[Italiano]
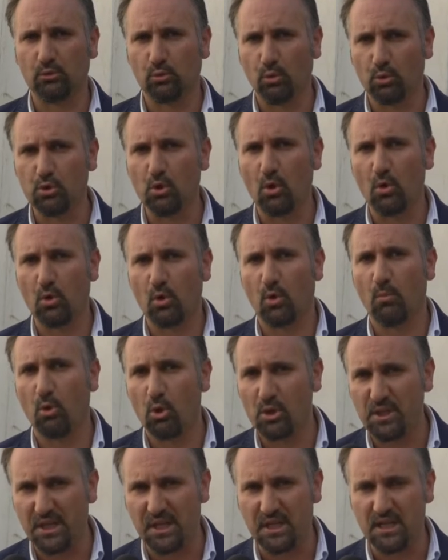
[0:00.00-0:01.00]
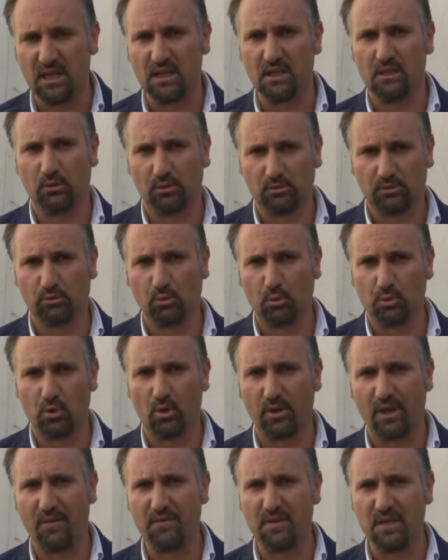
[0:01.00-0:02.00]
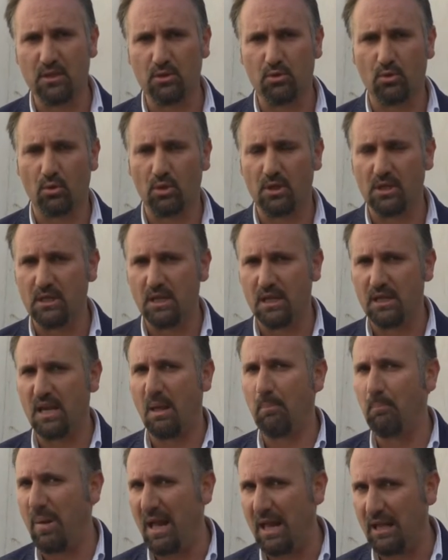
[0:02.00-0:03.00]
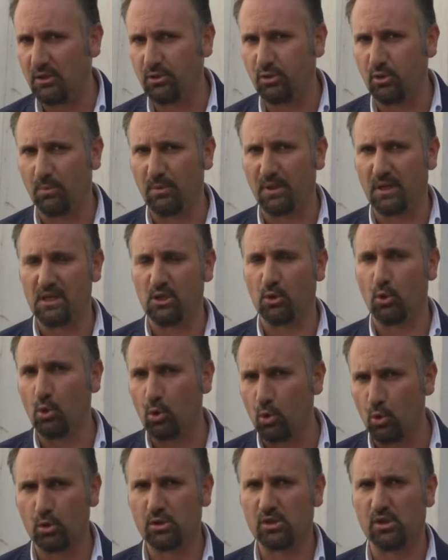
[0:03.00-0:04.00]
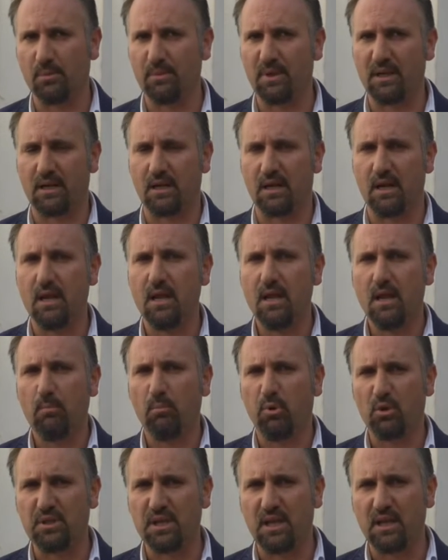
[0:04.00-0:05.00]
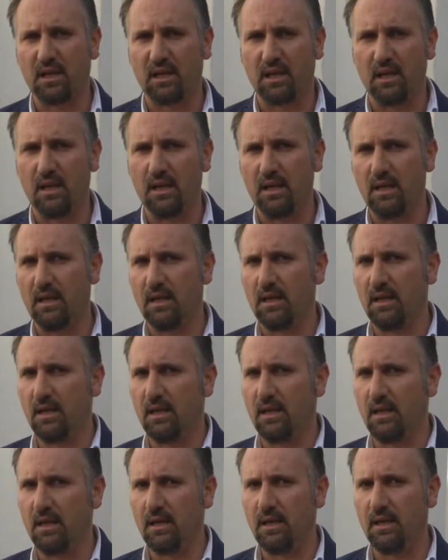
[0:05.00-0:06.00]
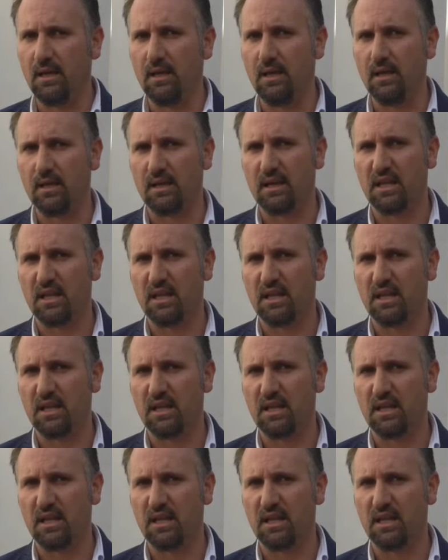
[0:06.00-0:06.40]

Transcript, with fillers: studio Romolini, lo studio che ha vinto l'appalto per il concorso per poter eh,